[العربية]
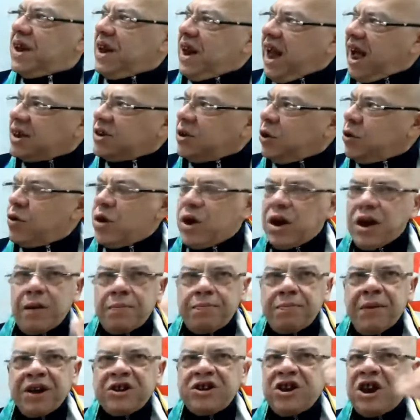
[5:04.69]
العدو
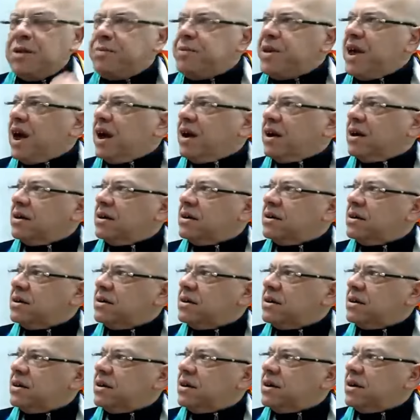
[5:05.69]
ماهيش ليبيا
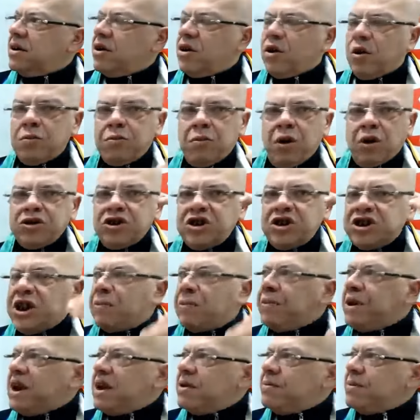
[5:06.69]
وماهوش
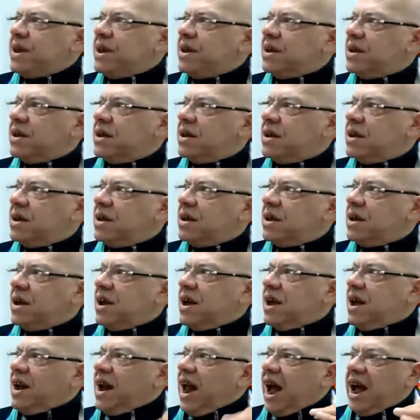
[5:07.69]
الشعب الليبي
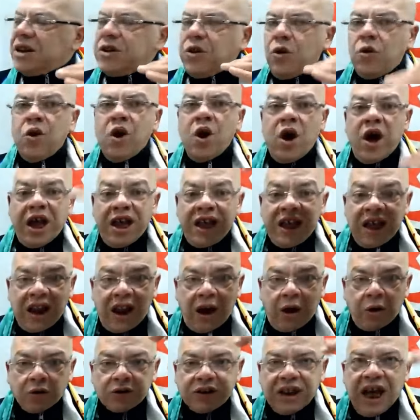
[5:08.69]
العدو هي
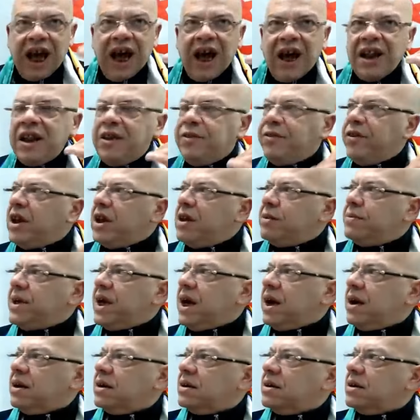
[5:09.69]
الاوضاع اللي في
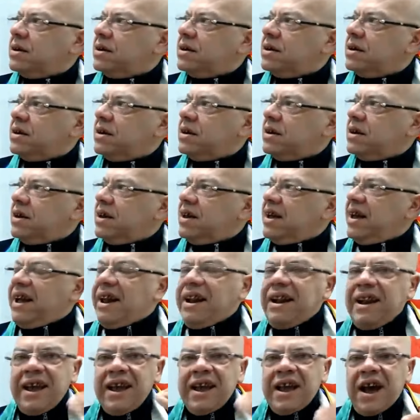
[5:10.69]
ليبيا
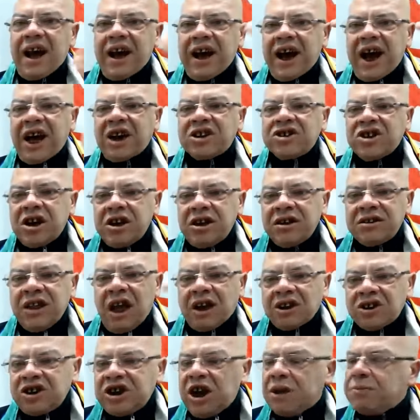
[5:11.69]
اللي هي خارجه
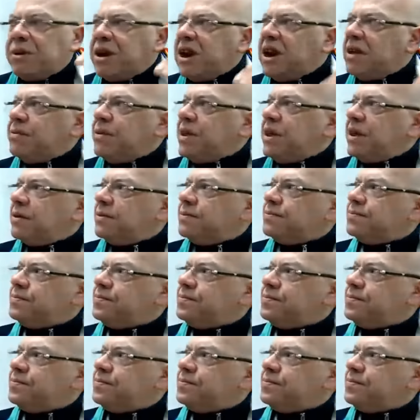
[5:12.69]
نطاق الشعب الليبي